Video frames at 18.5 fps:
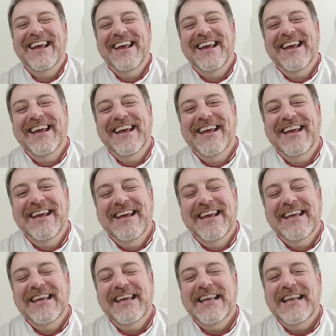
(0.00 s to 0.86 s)
Eh,
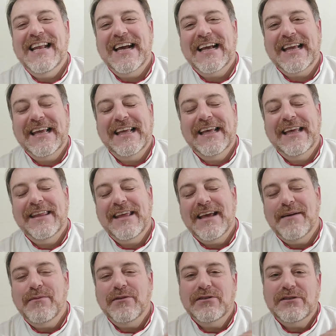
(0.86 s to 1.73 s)
y la que,
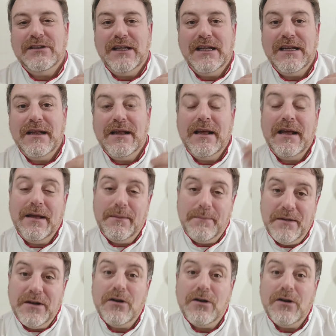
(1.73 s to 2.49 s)
digamos, tiene eh,